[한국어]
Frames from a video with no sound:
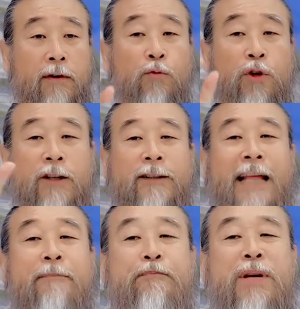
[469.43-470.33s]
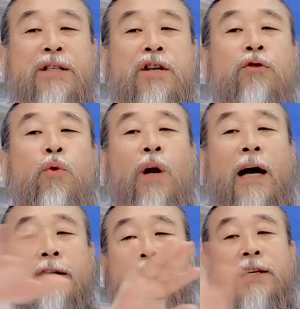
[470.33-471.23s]
우리는 다 미쳐
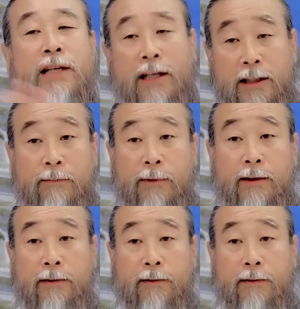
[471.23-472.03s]
돌아가는 세상이 됩니다.